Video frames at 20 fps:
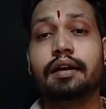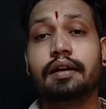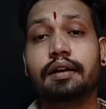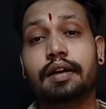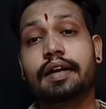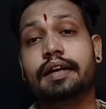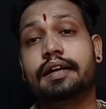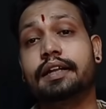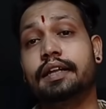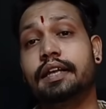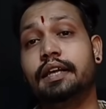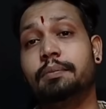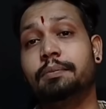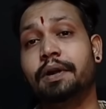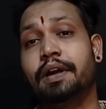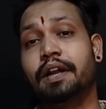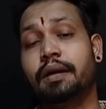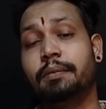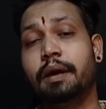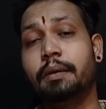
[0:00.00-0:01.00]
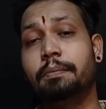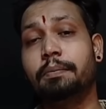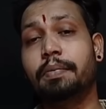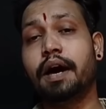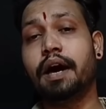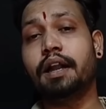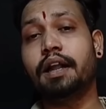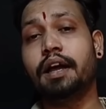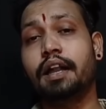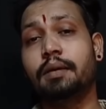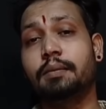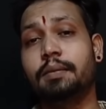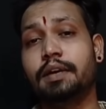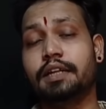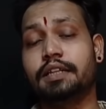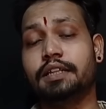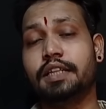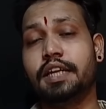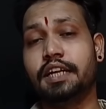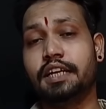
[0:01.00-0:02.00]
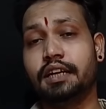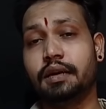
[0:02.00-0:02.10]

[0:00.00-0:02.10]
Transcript: ரைட் இப்ப நம்ம பாராளுமன்றத்துல